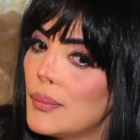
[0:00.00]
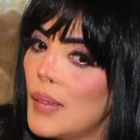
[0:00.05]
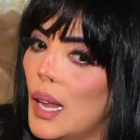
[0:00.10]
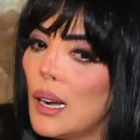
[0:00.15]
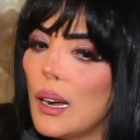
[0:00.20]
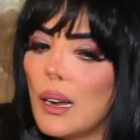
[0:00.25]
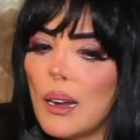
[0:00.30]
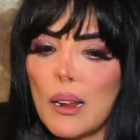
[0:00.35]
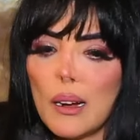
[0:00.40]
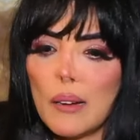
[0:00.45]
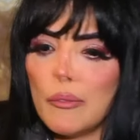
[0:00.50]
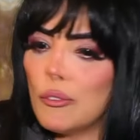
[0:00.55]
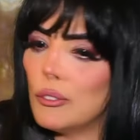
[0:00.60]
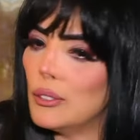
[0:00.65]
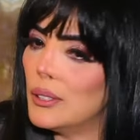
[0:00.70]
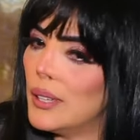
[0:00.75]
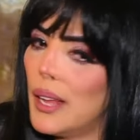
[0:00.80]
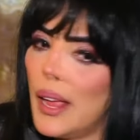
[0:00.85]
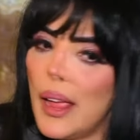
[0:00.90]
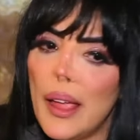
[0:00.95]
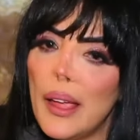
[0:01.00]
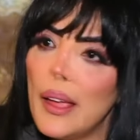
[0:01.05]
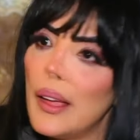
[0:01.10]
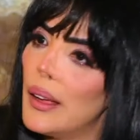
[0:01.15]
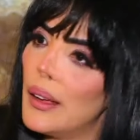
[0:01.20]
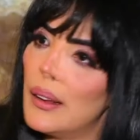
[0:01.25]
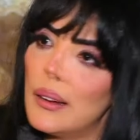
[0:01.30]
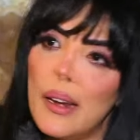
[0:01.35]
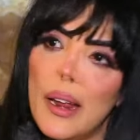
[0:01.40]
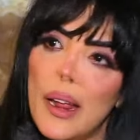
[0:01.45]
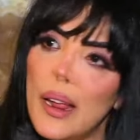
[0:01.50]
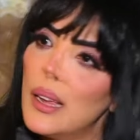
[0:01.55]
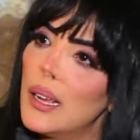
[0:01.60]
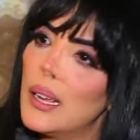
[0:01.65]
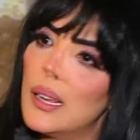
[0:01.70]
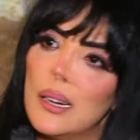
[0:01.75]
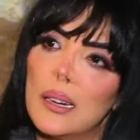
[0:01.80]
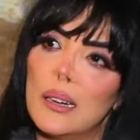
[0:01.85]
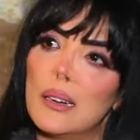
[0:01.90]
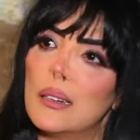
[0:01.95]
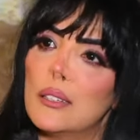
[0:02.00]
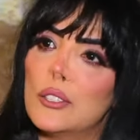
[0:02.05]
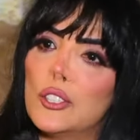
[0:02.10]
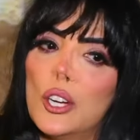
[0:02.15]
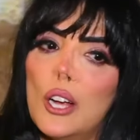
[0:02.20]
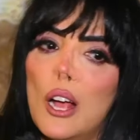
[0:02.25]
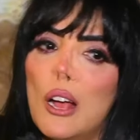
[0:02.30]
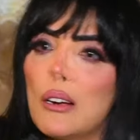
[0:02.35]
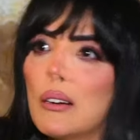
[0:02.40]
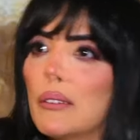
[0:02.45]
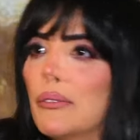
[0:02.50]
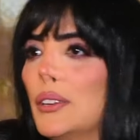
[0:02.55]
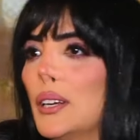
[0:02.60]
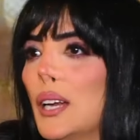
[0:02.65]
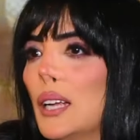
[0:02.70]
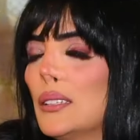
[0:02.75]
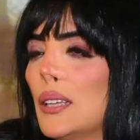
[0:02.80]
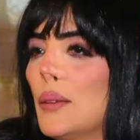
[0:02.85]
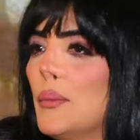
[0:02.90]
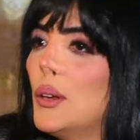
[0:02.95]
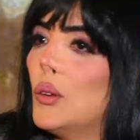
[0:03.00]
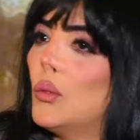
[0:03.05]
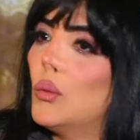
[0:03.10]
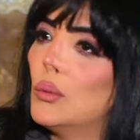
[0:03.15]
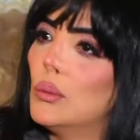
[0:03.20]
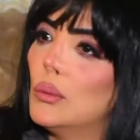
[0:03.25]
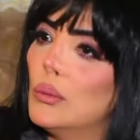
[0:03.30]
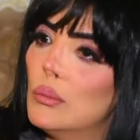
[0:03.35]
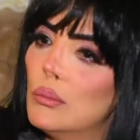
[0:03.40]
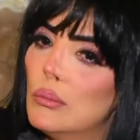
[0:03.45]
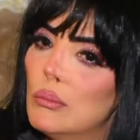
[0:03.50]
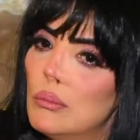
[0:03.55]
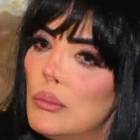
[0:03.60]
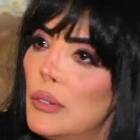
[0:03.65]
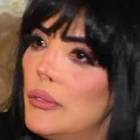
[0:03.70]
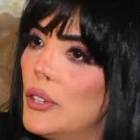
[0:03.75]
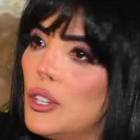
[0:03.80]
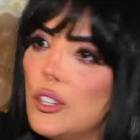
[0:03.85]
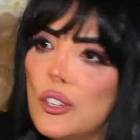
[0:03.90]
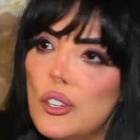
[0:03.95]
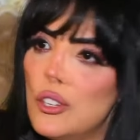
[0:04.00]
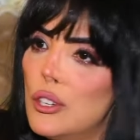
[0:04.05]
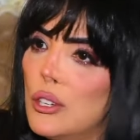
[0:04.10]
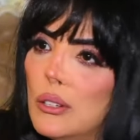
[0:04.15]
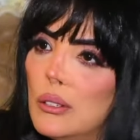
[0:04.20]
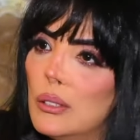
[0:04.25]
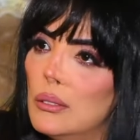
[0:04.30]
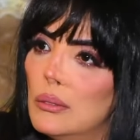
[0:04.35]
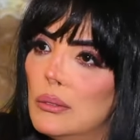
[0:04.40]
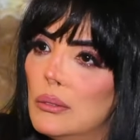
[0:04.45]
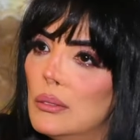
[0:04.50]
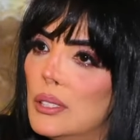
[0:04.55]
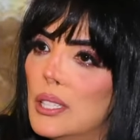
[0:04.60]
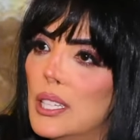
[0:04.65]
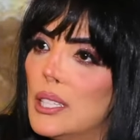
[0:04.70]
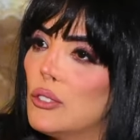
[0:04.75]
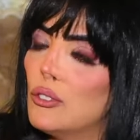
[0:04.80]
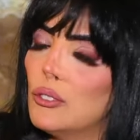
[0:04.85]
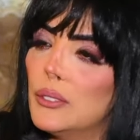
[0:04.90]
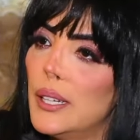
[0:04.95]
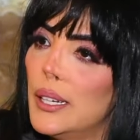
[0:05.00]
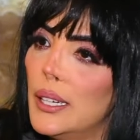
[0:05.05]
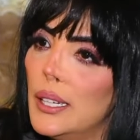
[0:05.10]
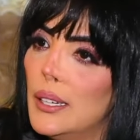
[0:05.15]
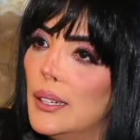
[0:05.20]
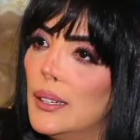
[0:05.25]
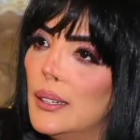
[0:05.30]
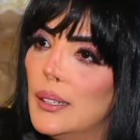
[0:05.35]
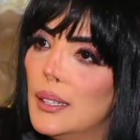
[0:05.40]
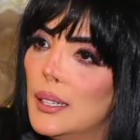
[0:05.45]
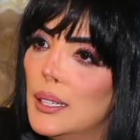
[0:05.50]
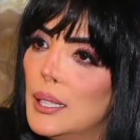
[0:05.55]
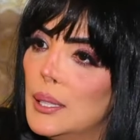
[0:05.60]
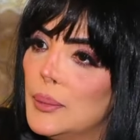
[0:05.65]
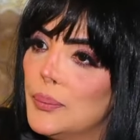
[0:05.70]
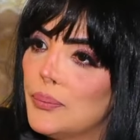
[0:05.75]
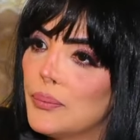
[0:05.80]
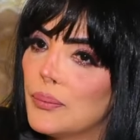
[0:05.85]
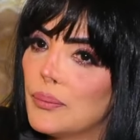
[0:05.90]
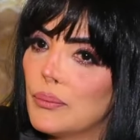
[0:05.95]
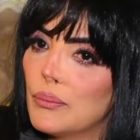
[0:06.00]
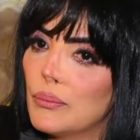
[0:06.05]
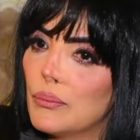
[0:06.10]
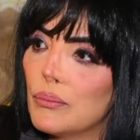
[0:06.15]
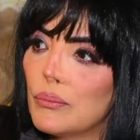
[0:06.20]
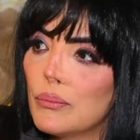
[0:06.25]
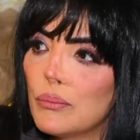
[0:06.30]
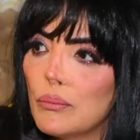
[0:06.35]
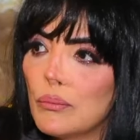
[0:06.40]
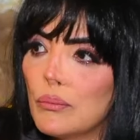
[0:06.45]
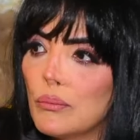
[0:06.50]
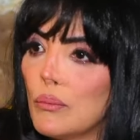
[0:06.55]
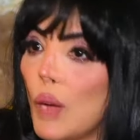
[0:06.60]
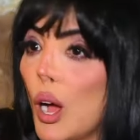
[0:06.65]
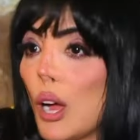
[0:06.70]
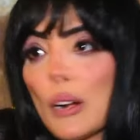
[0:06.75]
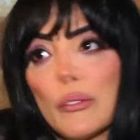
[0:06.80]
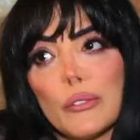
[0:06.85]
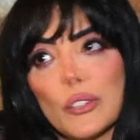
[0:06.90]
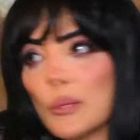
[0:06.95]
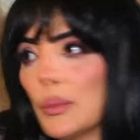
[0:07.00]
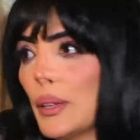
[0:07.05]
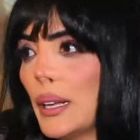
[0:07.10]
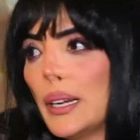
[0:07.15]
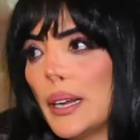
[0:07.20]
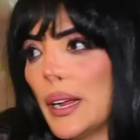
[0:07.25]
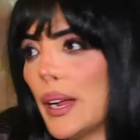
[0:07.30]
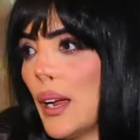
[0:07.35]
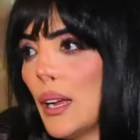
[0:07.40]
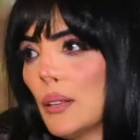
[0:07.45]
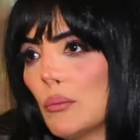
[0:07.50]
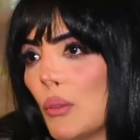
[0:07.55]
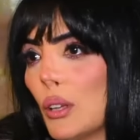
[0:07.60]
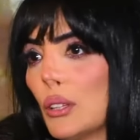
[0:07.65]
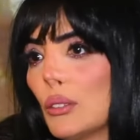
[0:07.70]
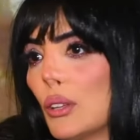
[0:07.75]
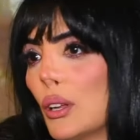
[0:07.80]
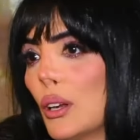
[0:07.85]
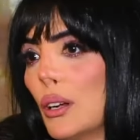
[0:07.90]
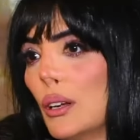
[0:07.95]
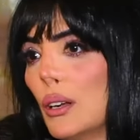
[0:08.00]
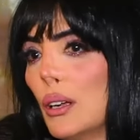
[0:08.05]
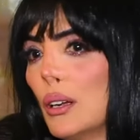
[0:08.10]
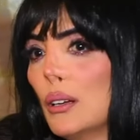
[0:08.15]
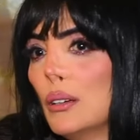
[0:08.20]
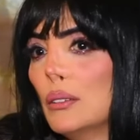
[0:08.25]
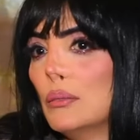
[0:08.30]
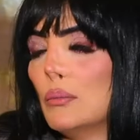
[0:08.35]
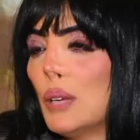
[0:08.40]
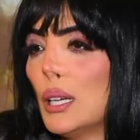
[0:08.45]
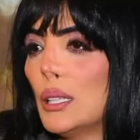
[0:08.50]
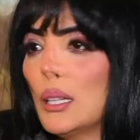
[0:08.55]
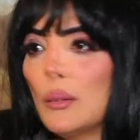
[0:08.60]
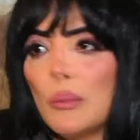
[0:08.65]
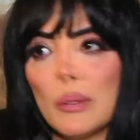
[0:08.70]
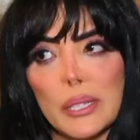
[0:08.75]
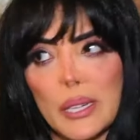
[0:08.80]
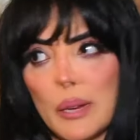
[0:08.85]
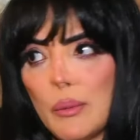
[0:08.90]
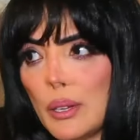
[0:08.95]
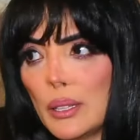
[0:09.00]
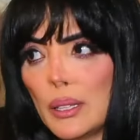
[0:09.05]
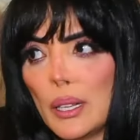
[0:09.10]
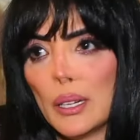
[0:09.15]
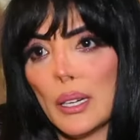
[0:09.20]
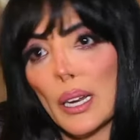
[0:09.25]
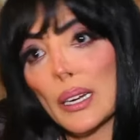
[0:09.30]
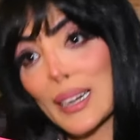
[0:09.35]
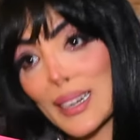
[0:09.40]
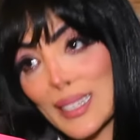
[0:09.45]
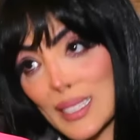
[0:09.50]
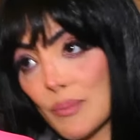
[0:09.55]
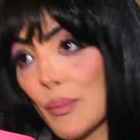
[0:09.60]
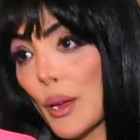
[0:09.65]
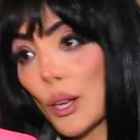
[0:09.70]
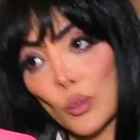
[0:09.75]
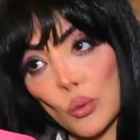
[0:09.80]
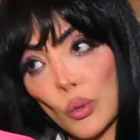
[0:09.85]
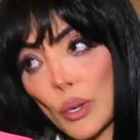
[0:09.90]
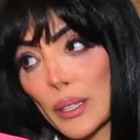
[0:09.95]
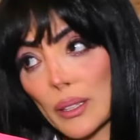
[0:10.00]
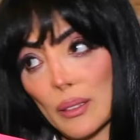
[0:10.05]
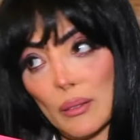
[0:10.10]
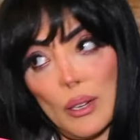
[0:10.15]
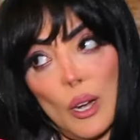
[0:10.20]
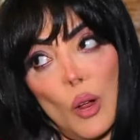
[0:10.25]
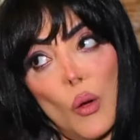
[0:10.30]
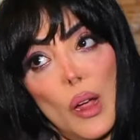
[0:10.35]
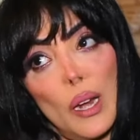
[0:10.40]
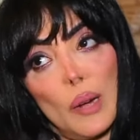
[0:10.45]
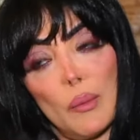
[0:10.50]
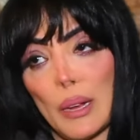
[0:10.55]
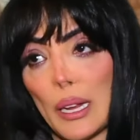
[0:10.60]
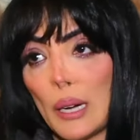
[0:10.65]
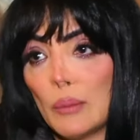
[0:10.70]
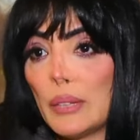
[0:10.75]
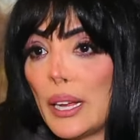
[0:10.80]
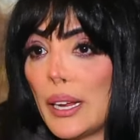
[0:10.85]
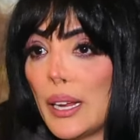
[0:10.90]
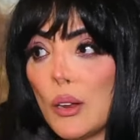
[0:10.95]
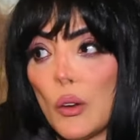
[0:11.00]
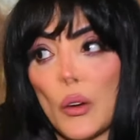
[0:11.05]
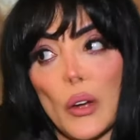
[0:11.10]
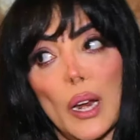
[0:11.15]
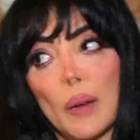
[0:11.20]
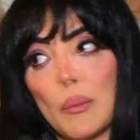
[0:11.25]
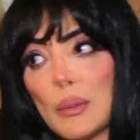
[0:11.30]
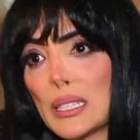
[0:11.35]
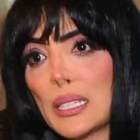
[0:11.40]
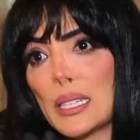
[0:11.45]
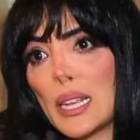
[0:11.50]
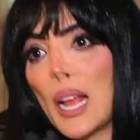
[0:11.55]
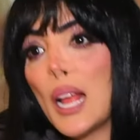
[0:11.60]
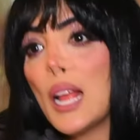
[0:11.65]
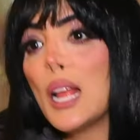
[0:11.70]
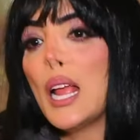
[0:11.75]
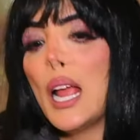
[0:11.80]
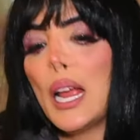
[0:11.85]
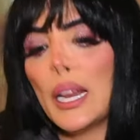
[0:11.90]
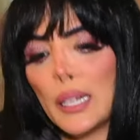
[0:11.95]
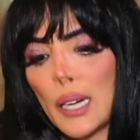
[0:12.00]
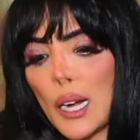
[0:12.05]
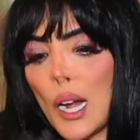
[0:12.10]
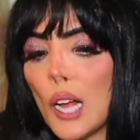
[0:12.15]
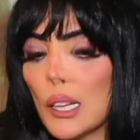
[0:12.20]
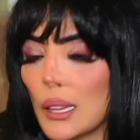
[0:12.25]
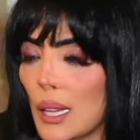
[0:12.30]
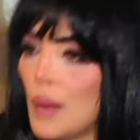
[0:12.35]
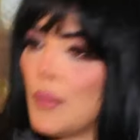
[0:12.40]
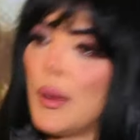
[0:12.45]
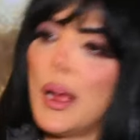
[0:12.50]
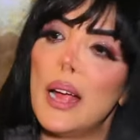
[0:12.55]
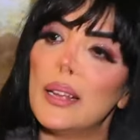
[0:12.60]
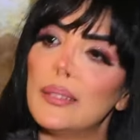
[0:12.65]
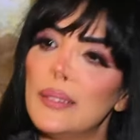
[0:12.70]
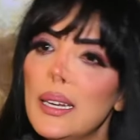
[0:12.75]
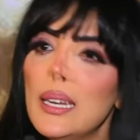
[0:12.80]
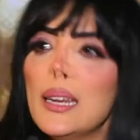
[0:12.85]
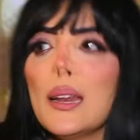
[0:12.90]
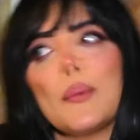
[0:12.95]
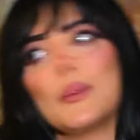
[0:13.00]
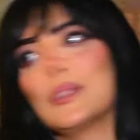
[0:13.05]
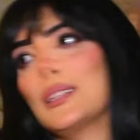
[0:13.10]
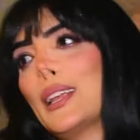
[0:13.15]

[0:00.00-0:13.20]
انا اللي اعرفه ان ده اخر اخر شيخ عرفين هتعمله مفيش سيزون آه، تاني ما اعرف متهيألي هي هتبطل بعد البرنامج ده اللي انا سمعته كده والله اعلم الكلام ده حقيقي ولا لا بس ان انا اطلع معاها تاني لا ما